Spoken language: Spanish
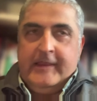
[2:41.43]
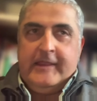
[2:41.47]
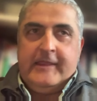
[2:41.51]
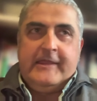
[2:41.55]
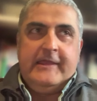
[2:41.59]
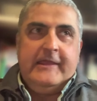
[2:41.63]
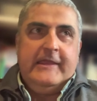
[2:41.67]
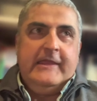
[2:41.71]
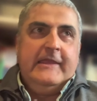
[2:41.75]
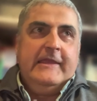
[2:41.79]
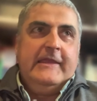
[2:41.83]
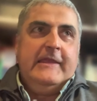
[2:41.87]

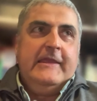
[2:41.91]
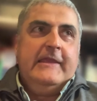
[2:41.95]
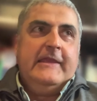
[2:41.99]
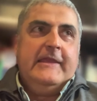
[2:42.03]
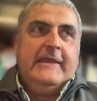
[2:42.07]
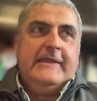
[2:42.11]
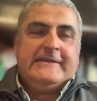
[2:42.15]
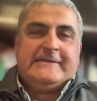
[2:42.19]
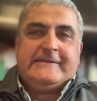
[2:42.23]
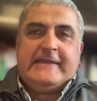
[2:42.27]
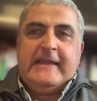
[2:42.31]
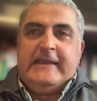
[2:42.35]
que
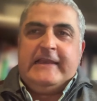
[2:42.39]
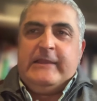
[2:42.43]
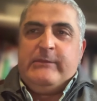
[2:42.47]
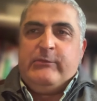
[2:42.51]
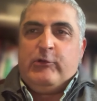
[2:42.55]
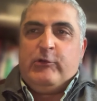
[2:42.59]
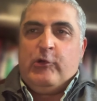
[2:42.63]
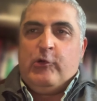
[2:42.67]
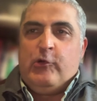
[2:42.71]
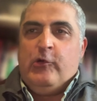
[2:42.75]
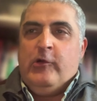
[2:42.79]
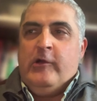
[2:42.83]
este
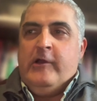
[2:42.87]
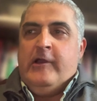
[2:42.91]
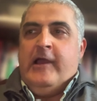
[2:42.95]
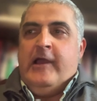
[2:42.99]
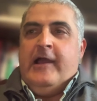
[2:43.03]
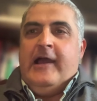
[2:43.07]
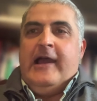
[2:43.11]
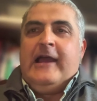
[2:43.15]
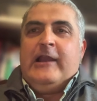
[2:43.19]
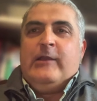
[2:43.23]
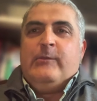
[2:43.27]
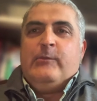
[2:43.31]
libro
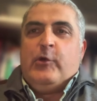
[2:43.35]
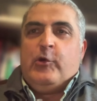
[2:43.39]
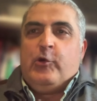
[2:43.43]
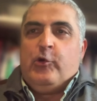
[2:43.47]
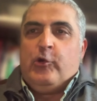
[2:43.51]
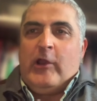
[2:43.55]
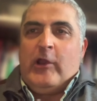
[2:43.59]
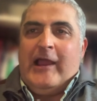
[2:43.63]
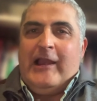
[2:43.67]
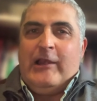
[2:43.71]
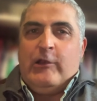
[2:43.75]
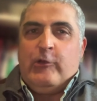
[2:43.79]
a lo
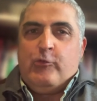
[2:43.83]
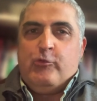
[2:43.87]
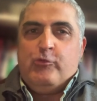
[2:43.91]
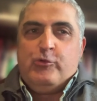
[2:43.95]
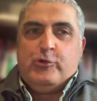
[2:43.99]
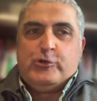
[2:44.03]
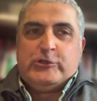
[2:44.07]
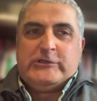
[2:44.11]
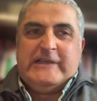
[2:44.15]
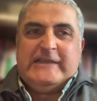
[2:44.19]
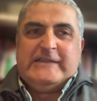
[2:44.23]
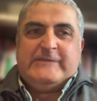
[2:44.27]
mejor a
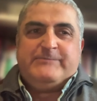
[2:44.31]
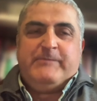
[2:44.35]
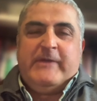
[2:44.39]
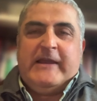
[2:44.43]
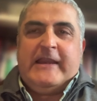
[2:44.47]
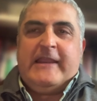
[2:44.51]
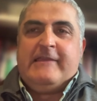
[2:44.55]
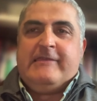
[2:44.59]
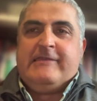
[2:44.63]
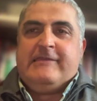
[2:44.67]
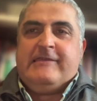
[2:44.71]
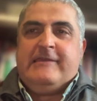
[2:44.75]
algunos les
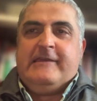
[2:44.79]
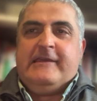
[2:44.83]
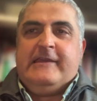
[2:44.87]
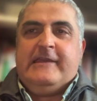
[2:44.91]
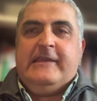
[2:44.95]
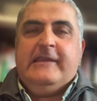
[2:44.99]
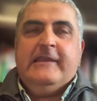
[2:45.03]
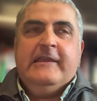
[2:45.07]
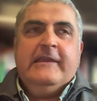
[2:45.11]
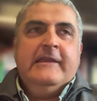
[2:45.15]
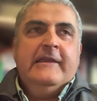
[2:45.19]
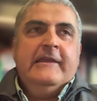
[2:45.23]

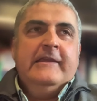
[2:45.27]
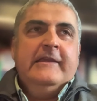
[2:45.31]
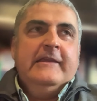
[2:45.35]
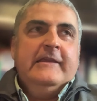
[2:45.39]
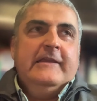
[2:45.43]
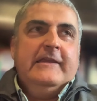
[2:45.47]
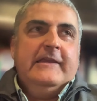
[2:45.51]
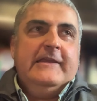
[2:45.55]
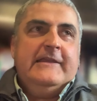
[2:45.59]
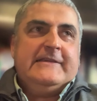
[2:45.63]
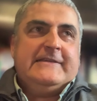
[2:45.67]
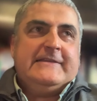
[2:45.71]
parece
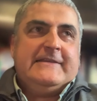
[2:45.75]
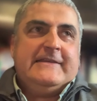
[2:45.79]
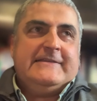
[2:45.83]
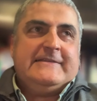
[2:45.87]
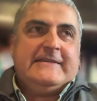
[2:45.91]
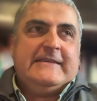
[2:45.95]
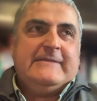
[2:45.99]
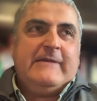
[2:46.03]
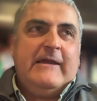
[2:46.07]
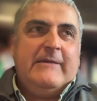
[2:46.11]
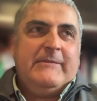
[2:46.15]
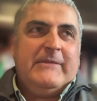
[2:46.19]

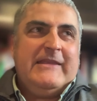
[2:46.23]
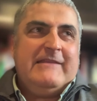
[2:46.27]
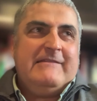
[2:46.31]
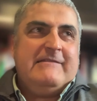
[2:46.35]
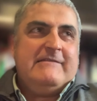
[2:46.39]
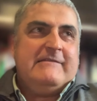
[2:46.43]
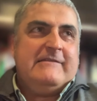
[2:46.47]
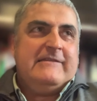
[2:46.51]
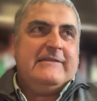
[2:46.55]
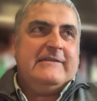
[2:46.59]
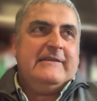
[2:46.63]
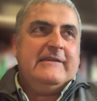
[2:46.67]

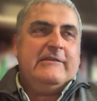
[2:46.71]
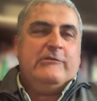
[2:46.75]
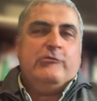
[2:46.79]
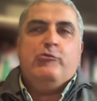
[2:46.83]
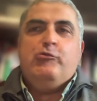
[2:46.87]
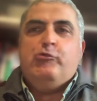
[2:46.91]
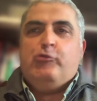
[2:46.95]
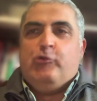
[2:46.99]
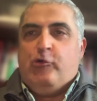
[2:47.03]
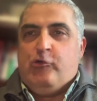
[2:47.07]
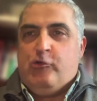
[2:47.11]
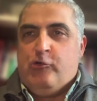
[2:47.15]
excesivamente
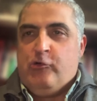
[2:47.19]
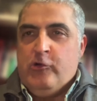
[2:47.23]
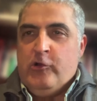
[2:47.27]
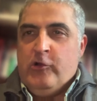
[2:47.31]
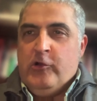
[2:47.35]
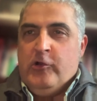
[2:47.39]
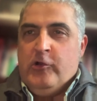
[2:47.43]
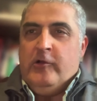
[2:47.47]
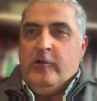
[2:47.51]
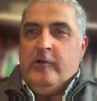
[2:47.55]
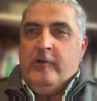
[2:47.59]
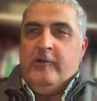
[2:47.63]
duro,
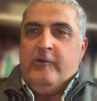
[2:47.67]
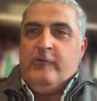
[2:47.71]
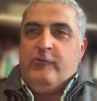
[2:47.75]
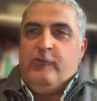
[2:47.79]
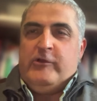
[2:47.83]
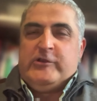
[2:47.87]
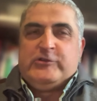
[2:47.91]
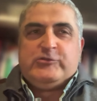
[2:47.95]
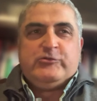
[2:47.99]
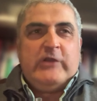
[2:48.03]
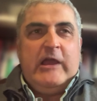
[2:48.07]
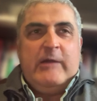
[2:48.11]

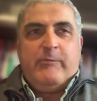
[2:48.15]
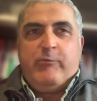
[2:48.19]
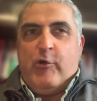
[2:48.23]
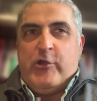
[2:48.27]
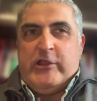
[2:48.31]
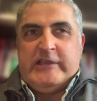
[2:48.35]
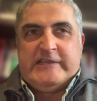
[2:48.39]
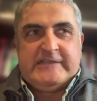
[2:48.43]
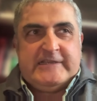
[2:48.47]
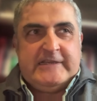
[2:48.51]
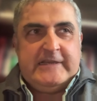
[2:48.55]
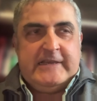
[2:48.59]
no es una
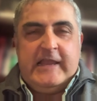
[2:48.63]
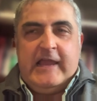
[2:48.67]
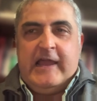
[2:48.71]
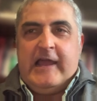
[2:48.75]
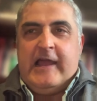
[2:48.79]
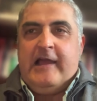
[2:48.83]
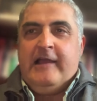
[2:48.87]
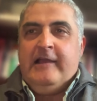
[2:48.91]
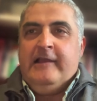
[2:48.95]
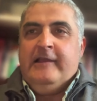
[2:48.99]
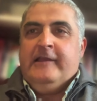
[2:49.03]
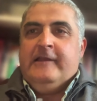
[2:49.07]

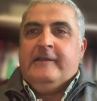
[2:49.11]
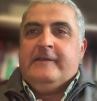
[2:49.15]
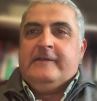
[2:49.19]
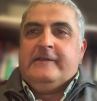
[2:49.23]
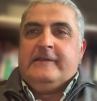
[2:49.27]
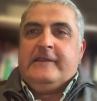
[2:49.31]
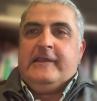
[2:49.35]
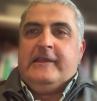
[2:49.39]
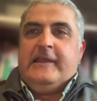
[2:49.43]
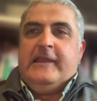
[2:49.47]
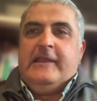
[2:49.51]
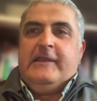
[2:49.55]
poesía
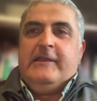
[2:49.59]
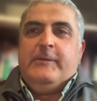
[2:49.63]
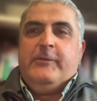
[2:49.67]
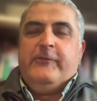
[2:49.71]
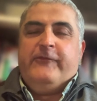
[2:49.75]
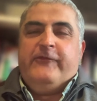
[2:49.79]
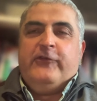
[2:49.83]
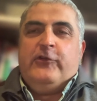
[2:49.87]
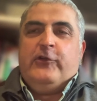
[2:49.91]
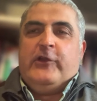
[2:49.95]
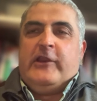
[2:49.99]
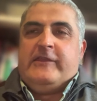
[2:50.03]
de
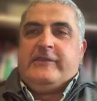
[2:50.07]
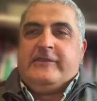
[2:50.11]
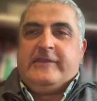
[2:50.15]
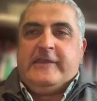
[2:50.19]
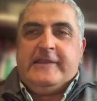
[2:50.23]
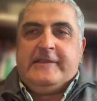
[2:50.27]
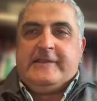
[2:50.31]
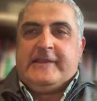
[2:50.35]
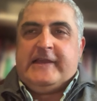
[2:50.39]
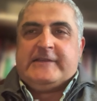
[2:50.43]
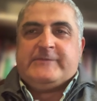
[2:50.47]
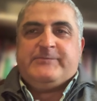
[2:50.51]

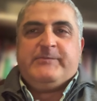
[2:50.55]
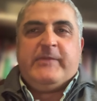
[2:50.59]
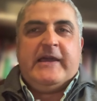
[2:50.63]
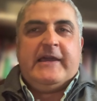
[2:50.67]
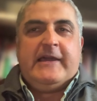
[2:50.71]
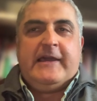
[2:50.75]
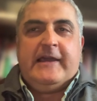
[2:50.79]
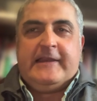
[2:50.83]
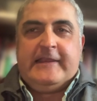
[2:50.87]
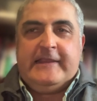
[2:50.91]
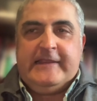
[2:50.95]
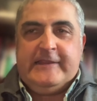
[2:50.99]
florecitas,
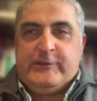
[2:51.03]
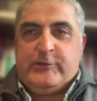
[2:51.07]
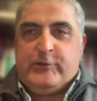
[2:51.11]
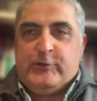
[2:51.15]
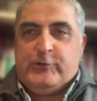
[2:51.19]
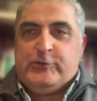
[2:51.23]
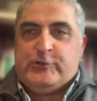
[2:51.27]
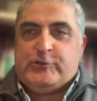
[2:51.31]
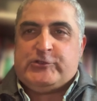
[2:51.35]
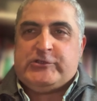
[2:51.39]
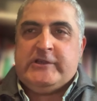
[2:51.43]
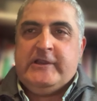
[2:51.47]

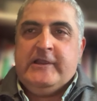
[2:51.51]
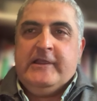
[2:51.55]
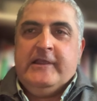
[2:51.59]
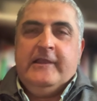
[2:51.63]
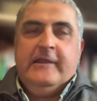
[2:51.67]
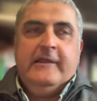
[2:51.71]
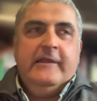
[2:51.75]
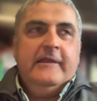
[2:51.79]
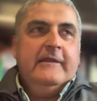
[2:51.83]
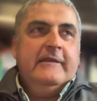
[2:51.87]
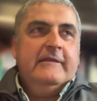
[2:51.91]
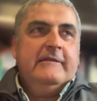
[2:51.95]
pajaritos,
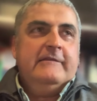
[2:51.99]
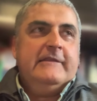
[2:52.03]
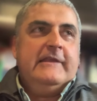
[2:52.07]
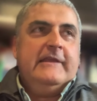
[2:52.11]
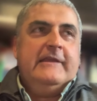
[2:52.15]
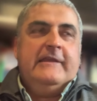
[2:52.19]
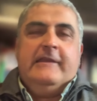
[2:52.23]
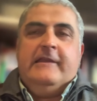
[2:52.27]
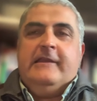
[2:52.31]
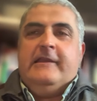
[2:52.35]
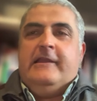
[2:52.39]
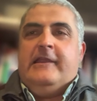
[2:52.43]

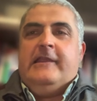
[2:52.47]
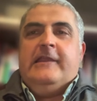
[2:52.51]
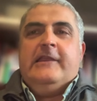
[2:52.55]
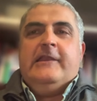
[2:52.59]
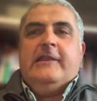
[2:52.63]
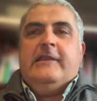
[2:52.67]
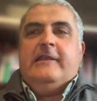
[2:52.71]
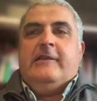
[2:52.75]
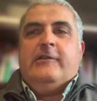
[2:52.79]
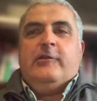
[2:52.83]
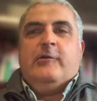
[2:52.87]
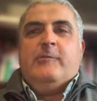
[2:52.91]
de,
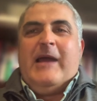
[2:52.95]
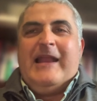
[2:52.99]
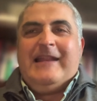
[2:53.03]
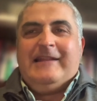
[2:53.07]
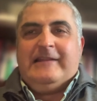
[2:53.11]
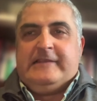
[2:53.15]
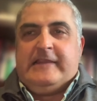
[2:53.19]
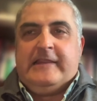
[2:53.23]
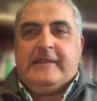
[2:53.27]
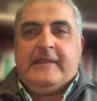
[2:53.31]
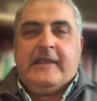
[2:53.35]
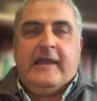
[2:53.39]
eh,
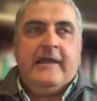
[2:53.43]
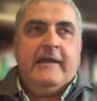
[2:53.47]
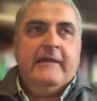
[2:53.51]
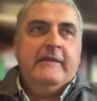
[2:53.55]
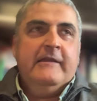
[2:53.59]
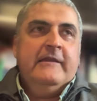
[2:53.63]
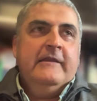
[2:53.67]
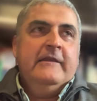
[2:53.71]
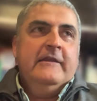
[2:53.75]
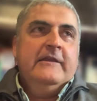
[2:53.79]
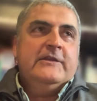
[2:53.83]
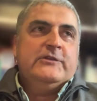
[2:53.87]
romántica,
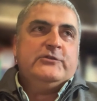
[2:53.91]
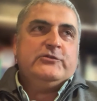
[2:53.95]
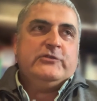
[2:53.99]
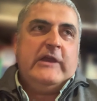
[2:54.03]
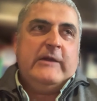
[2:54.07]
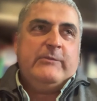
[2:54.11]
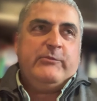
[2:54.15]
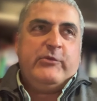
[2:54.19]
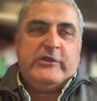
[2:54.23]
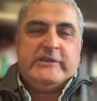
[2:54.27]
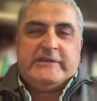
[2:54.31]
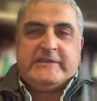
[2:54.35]
es
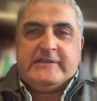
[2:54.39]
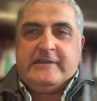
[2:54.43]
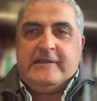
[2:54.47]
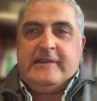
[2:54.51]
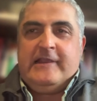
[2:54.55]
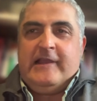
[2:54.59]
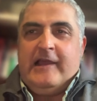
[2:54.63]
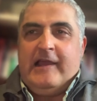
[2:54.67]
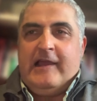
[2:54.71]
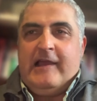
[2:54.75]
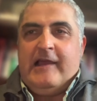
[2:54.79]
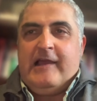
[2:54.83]
una
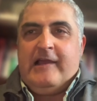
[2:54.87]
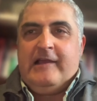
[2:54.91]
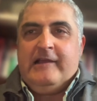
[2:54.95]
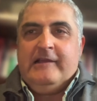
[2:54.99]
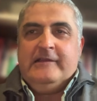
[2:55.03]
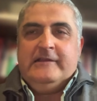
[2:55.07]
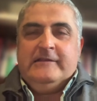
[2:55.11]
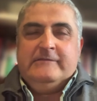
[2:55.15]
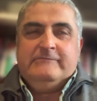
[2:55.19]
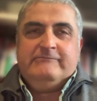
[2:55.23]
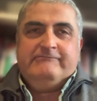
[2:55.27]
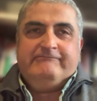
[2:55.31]
poesía,
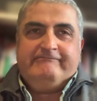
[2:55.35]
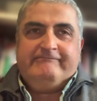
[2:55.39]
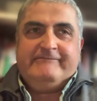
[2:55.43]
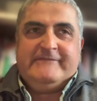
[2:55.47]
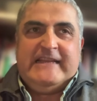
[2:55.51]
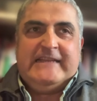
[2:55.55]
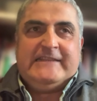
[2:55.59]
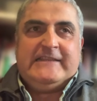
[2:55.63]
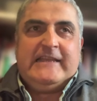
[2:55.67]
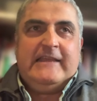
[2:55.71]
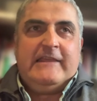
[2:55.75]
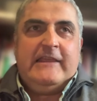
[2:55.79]

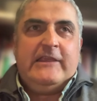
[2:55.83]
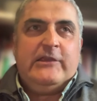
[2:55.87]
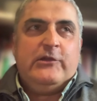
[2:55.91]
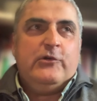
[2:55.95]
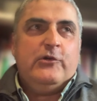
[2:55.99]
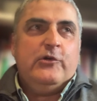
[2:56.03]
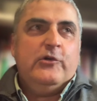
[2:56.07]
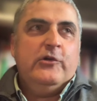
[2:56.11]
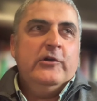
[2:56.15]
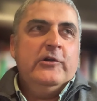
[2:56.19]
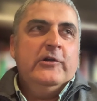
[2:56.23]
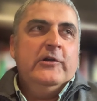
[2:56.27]
ya te
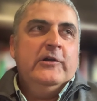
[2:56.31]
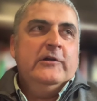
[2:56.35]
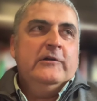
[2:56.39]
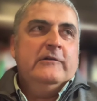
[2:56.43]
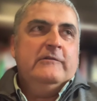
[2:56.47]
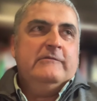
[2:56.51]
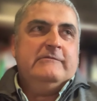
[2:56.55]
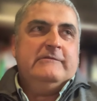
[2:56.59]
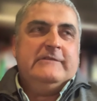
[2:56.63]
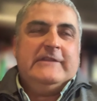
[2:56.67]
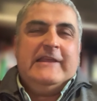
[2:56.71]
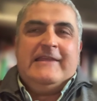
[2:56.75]
digo,
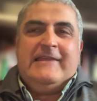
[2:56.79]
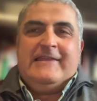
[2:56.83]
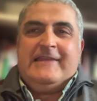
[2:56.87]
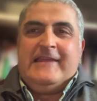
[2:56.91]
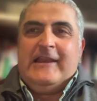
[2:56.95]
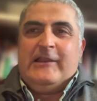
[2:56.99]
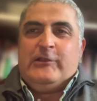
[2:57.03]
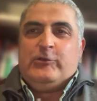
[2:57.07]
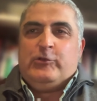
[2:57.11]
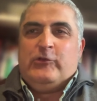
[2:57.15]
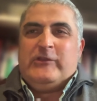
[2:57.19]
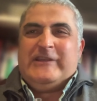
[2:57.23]
de
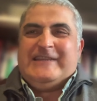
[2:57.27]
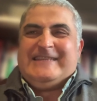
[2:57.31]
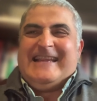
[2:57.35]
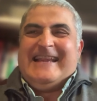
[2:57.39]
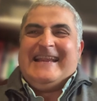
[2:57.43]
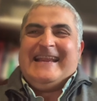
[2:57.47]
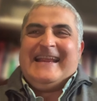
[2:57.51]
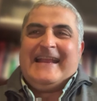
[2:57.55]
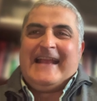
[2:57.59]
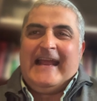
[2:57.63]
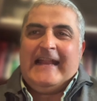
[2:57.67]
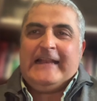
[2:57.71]
cierto
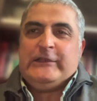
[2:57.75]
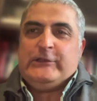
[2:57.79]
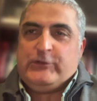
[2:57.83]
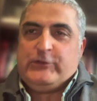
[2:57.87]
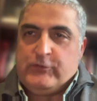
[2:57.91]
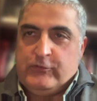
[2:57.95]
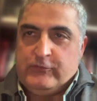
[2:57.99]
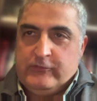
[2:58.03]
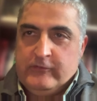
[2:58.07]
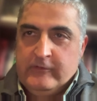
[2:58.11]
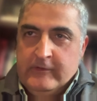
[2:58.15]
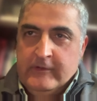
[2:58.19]

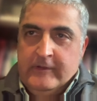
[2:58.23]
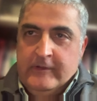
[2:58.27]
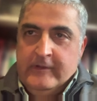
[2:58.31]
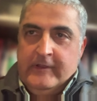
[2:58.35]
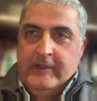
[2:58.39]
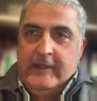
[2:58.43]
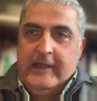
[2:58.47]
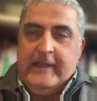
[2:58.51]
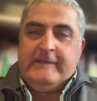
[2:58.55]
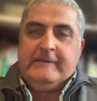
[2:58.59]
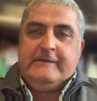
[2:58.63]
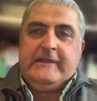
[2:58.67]
desencanto
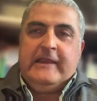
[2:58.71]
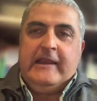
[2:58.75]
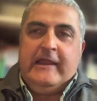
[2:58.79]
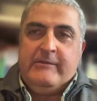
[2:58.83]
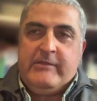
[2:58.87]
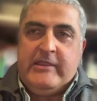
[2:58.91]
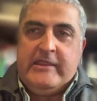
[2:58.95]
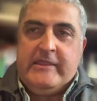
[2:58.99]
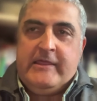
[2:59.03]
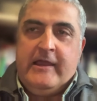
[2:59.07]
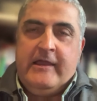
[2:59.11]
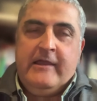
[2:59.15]
ante
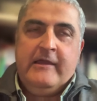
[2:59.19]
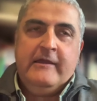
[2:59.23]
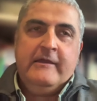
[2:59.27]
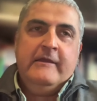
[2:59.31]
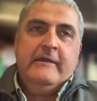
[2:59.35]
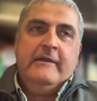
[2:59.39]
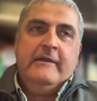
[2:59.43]
la vida.